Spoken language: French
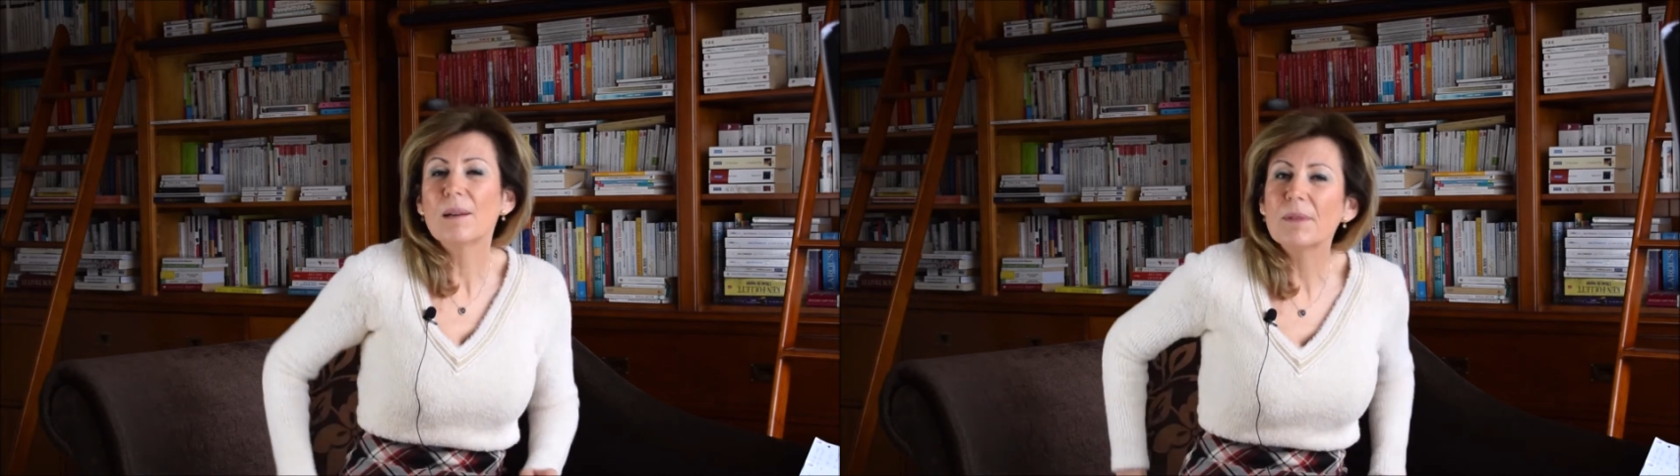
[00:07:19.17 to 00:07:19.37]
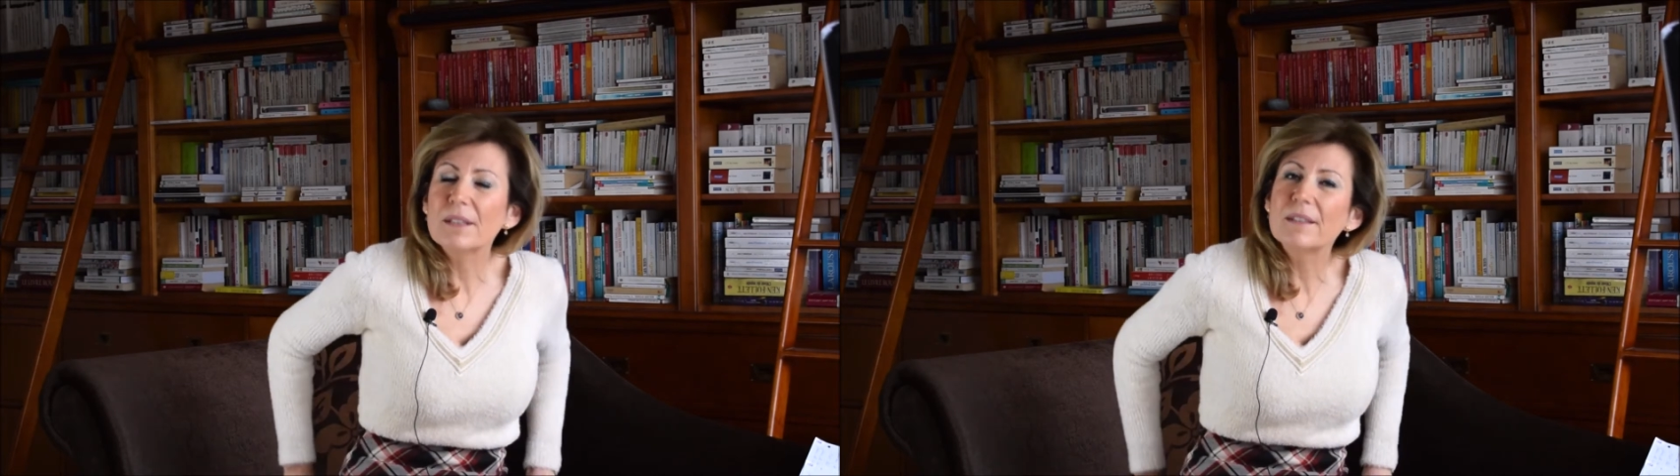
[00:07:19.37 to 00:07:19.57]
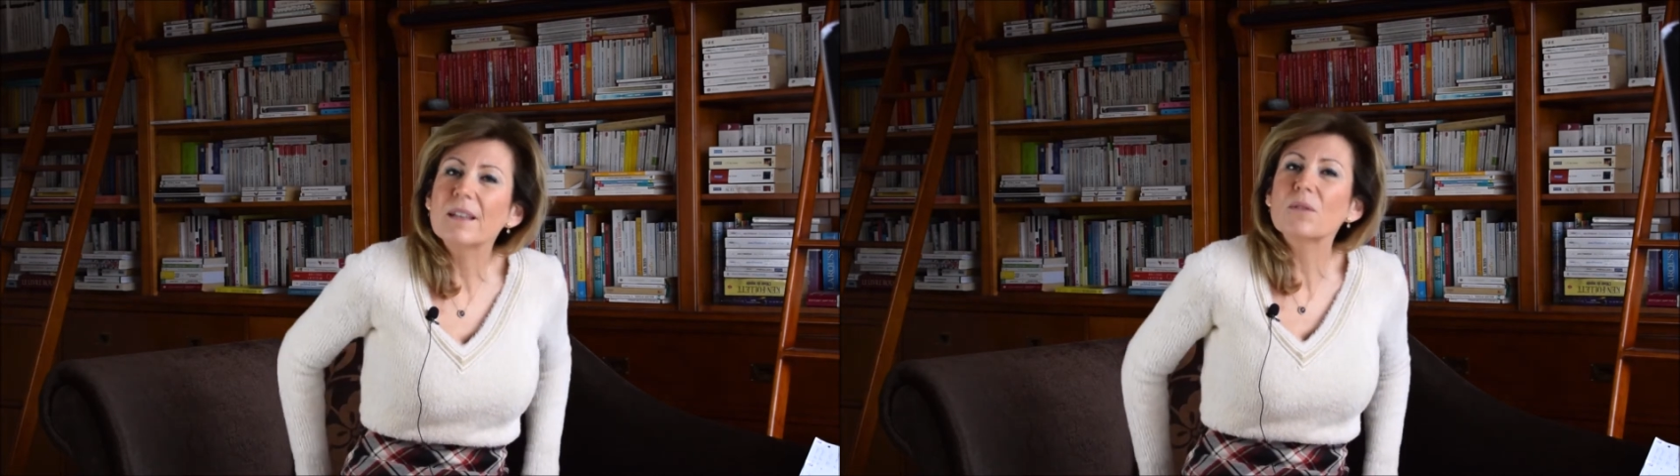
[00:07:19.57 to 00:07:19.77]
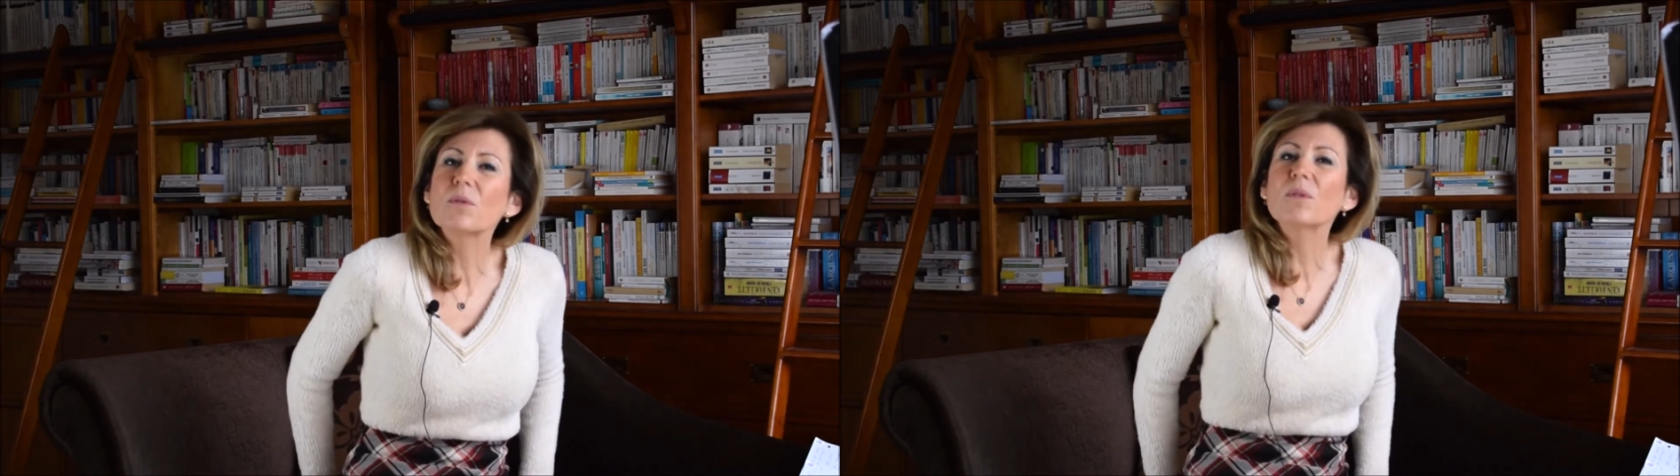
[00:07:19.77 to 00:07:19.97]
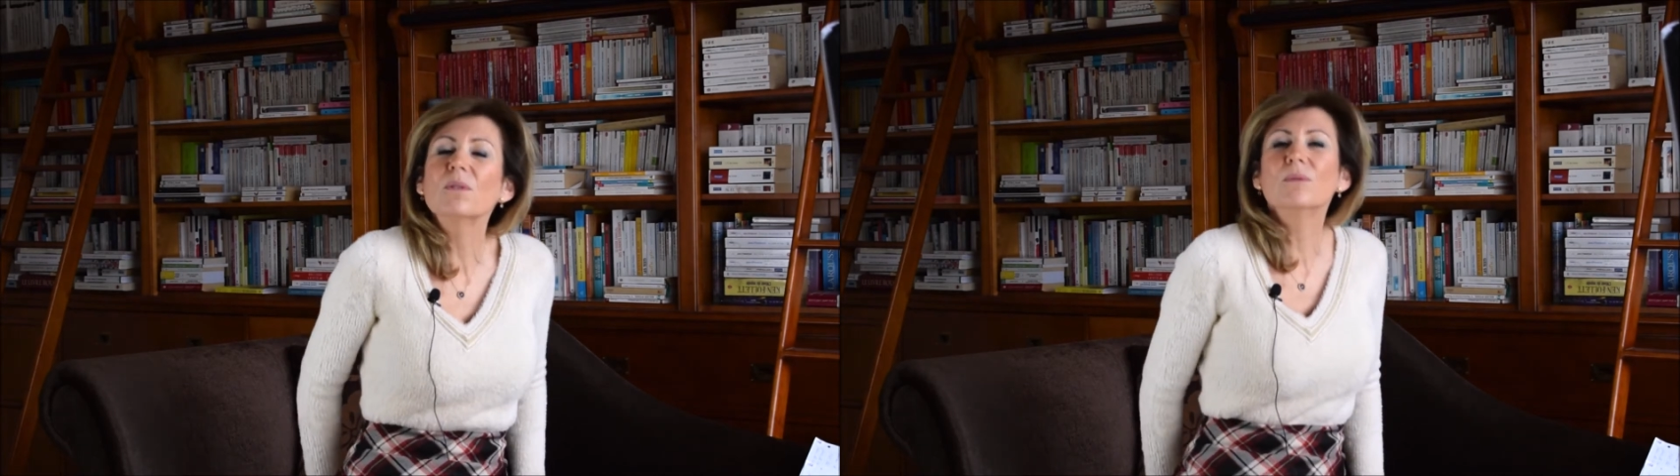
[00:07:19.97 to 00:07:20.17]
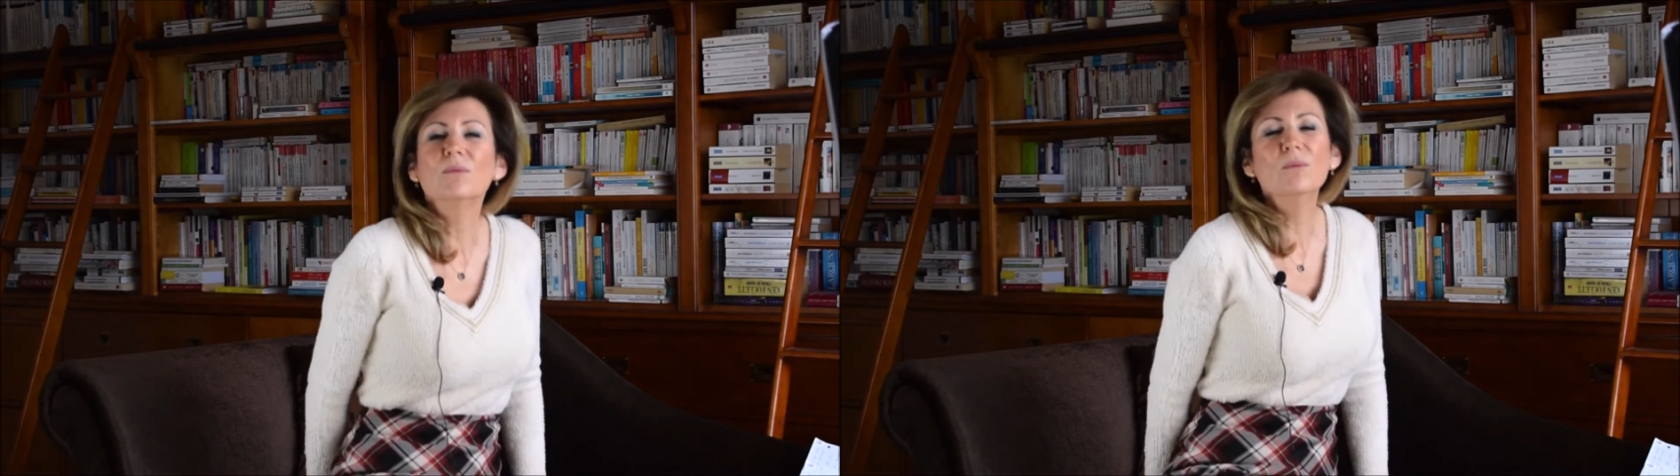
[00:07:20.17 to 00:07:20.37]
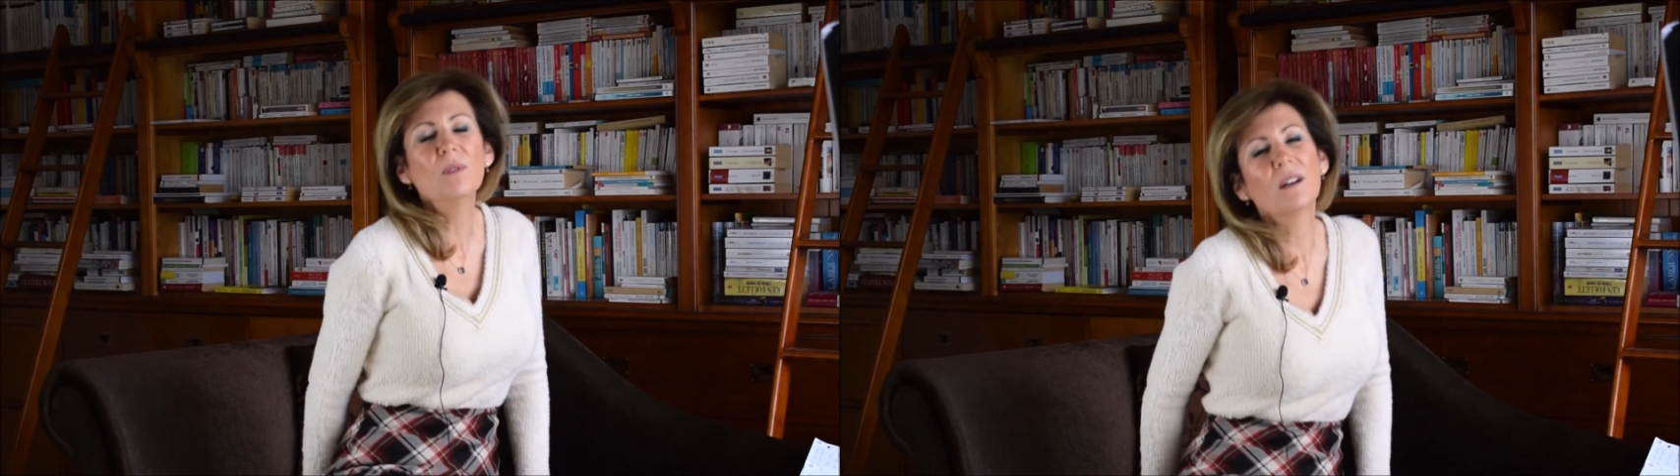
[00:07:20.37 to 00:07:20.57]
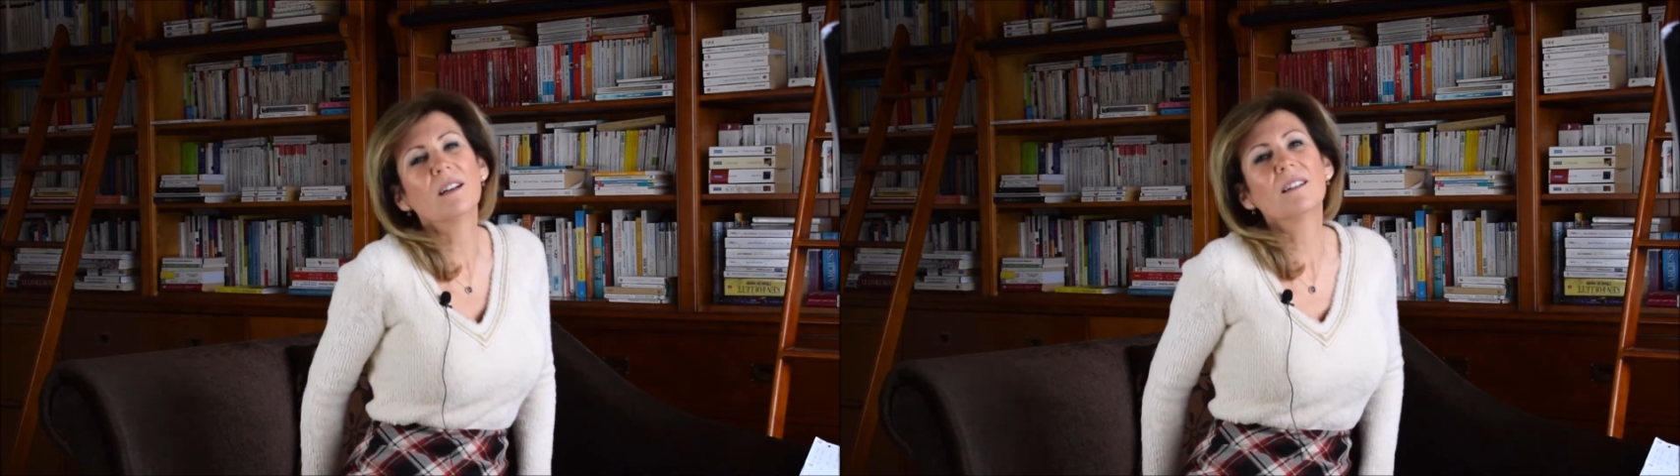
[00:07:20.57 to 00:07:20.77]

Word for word: la méditation ou